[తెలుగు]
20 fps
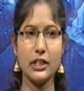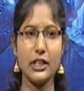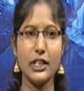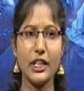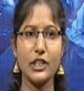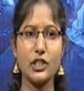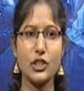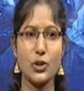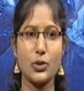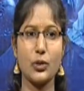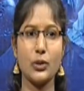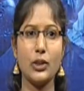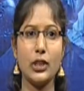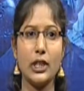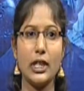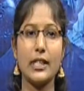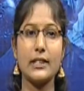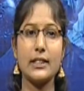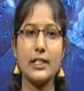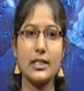క్రియేట్
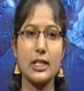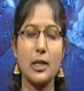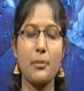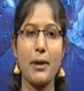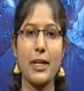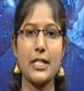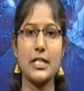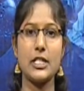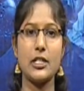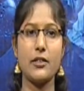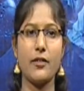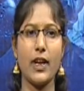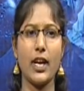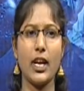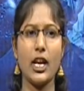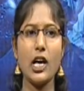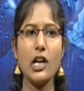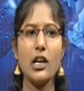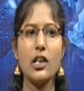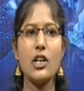చేస్తుంది ఎక్సెస్ కెపాసిటీ
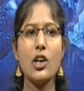వల్ల